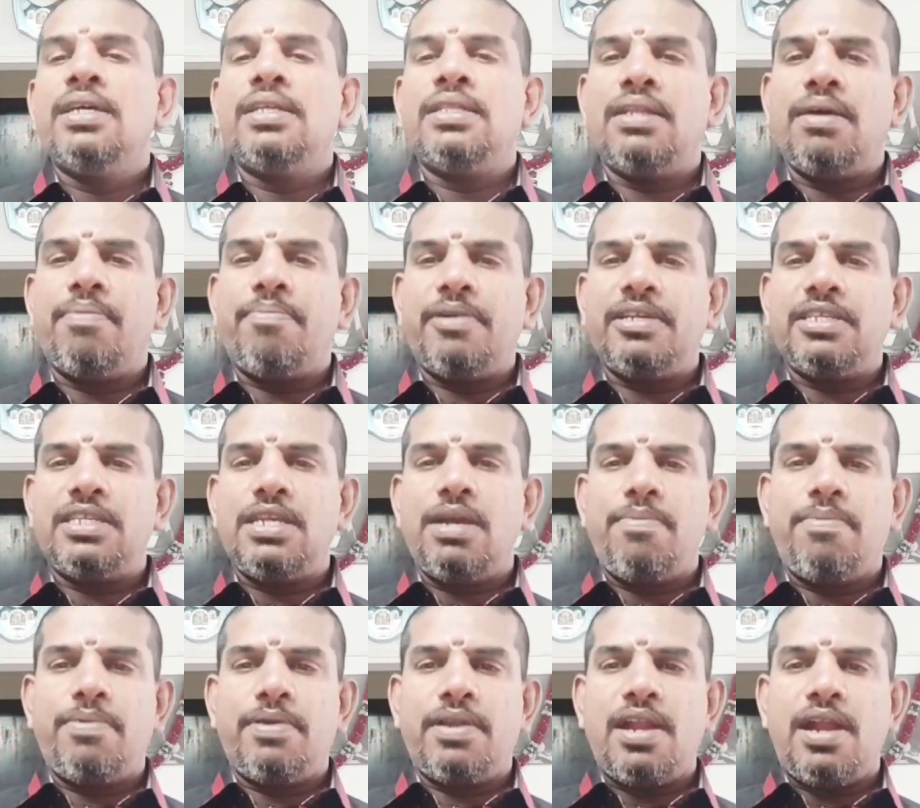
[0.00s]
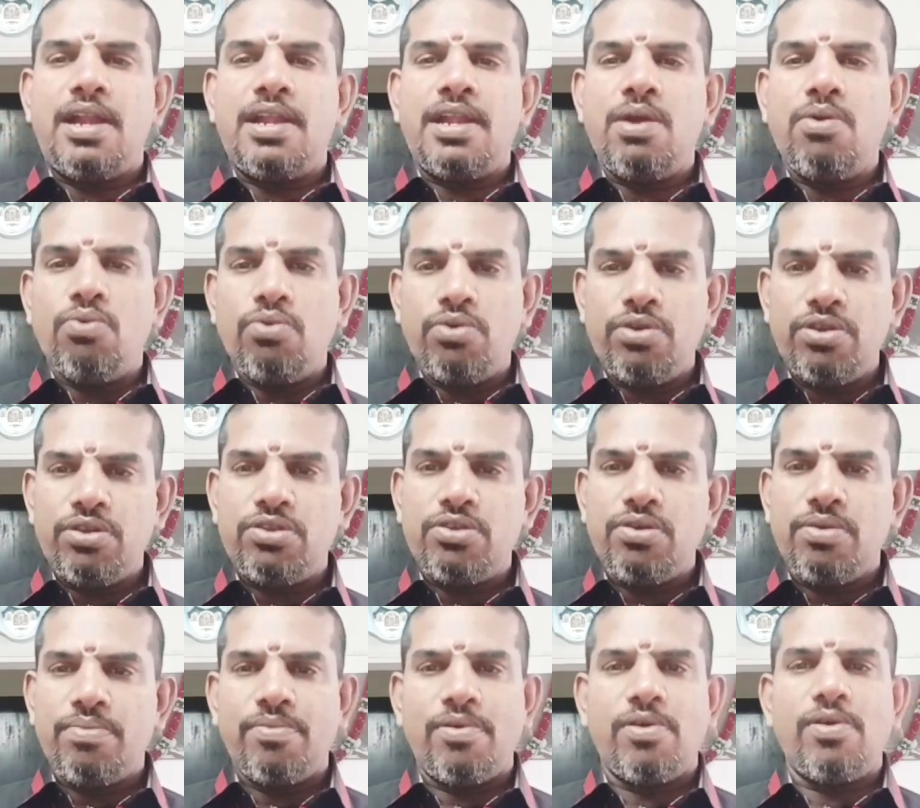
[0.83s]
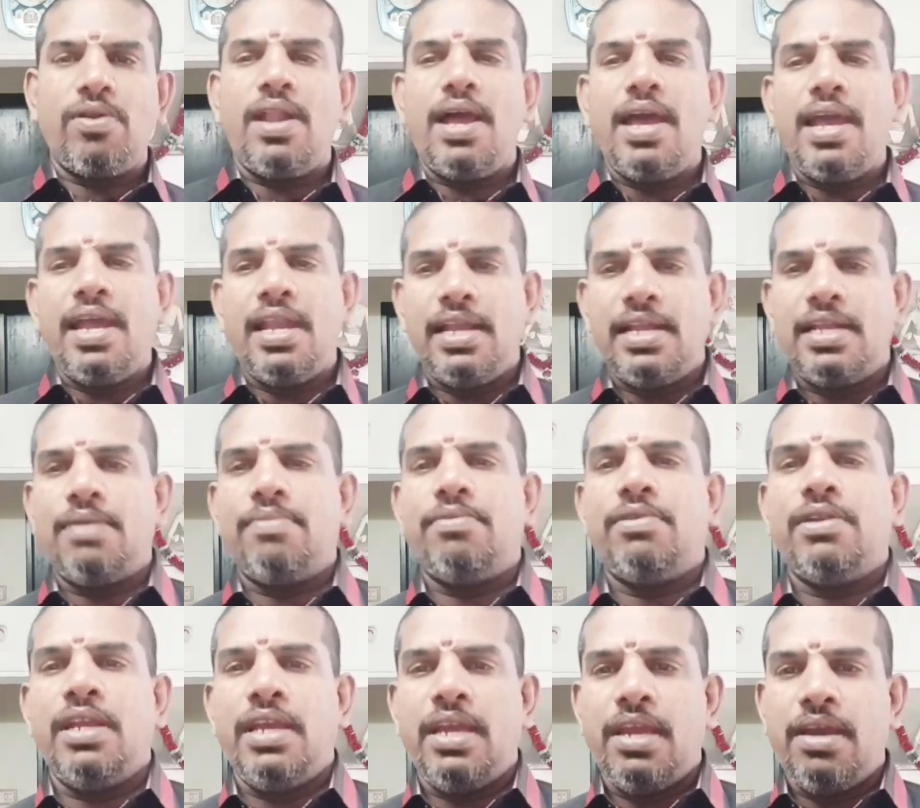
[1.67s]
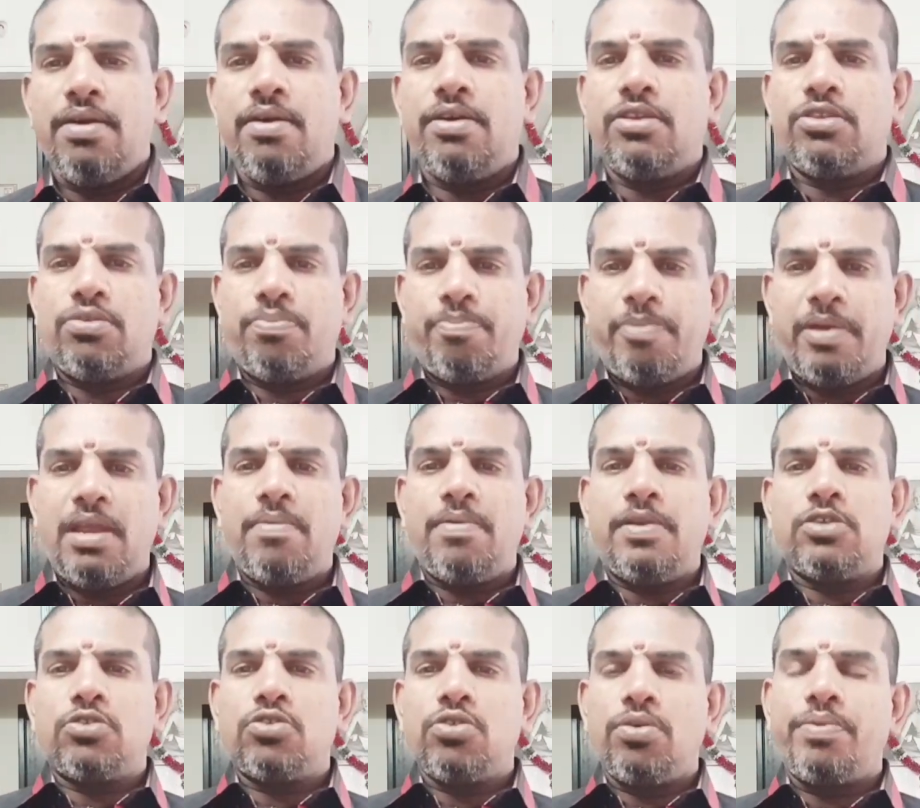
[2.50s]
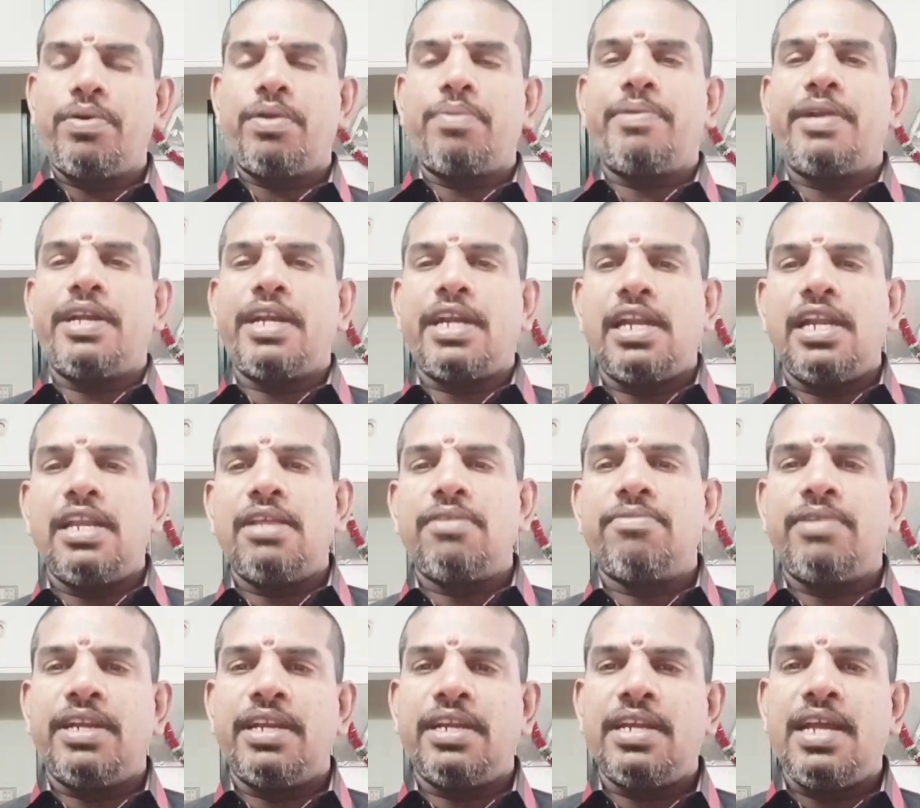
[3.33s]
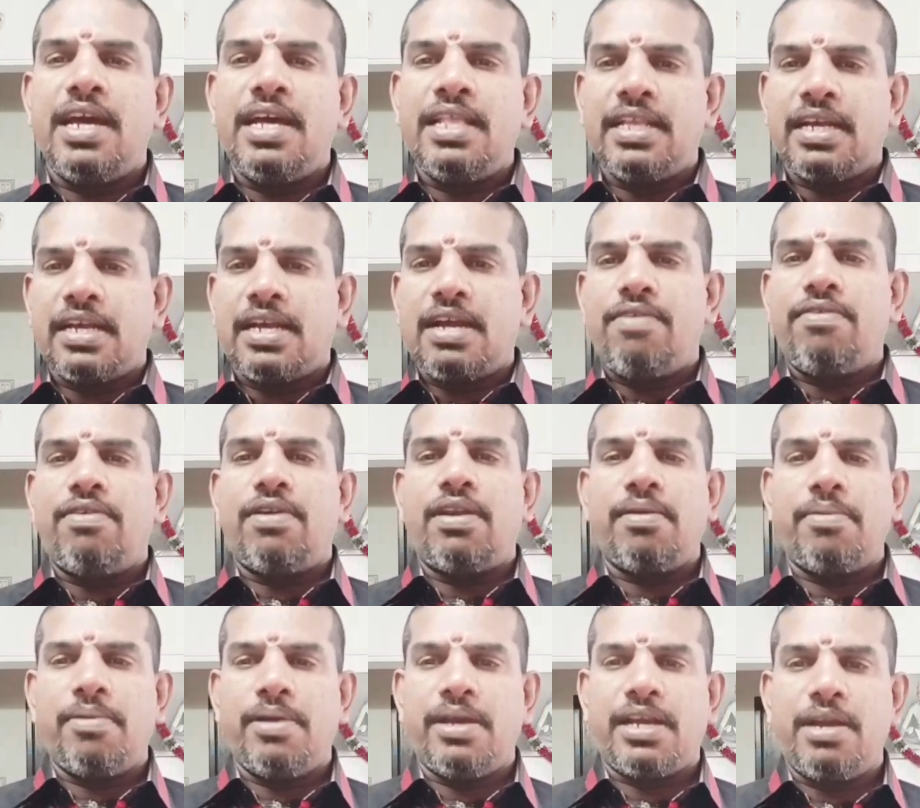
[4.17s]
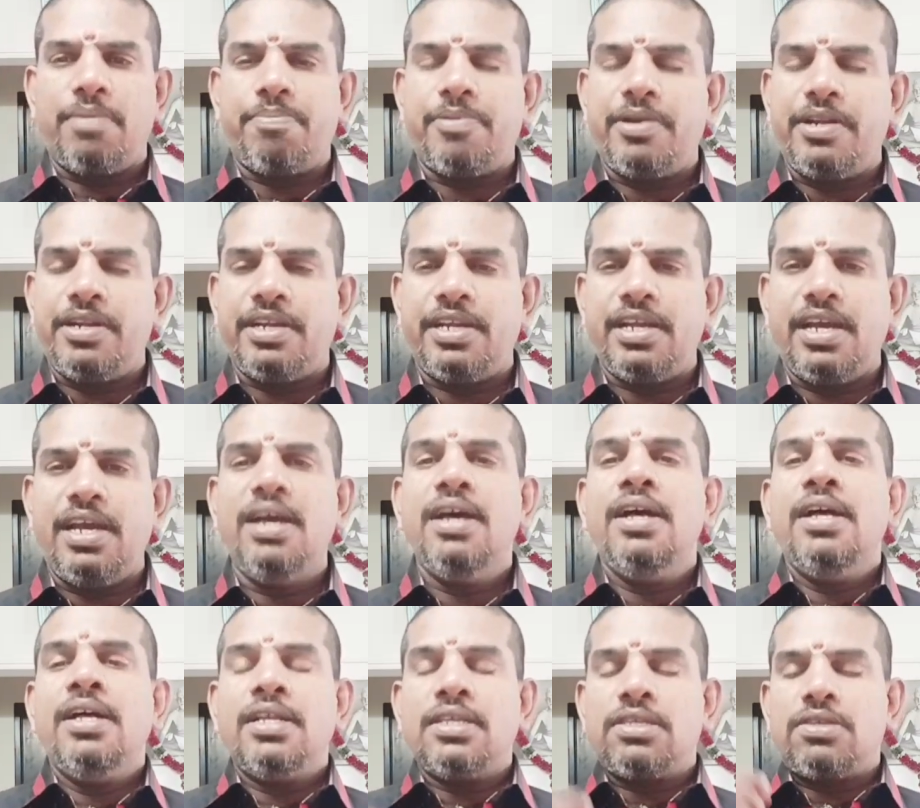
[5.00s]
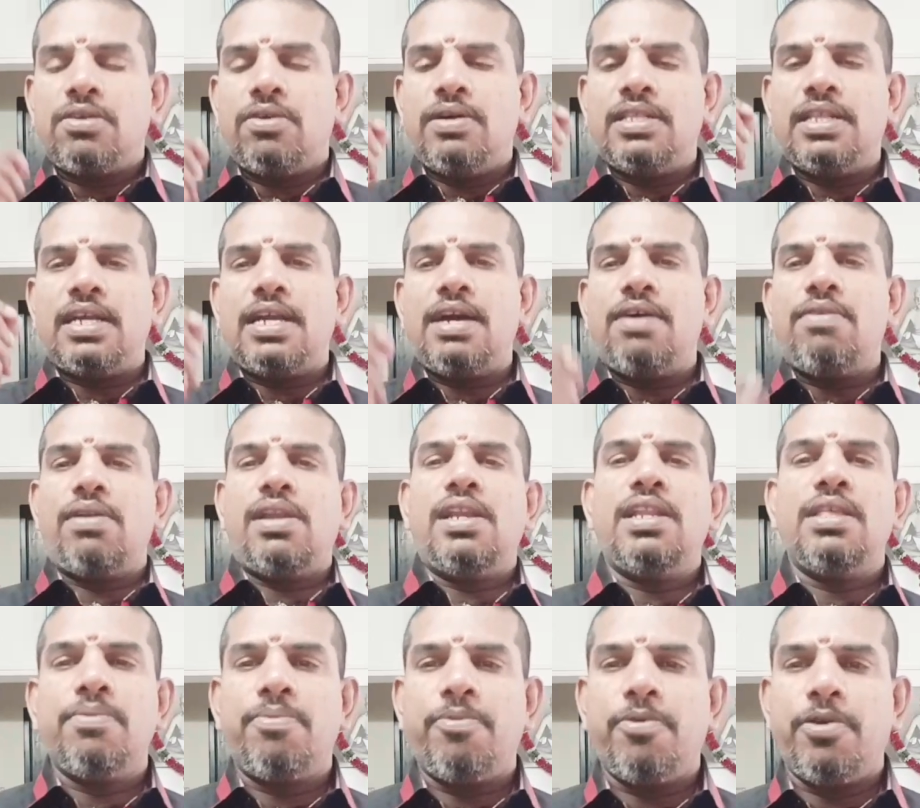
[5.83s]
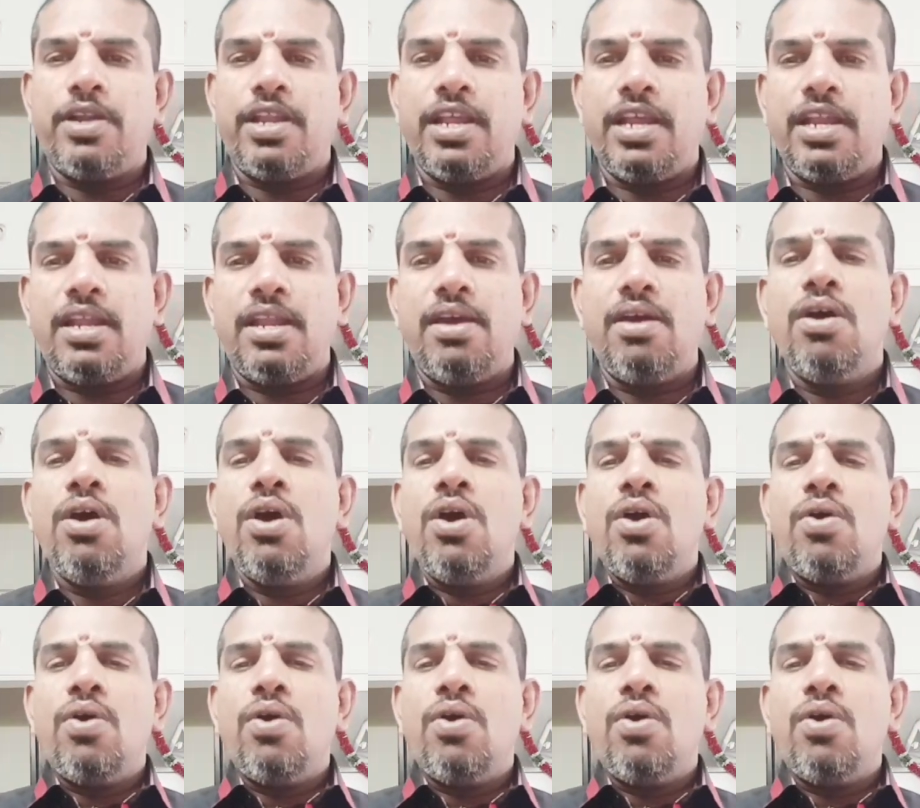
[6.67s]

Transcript: இந்த பச்சை பட்டாணியை உரிச்சும் போடலாம் இல்லை நம்ம நீங்கள் பெரிய பெரிய சூப்பர் மார்க்கெட்டில் வாங்கினா அந்த கவர் கட் பண்ணிவிட்டு ஸோ அந்த கவர்லேருந்து போட்டுக்கிட்டு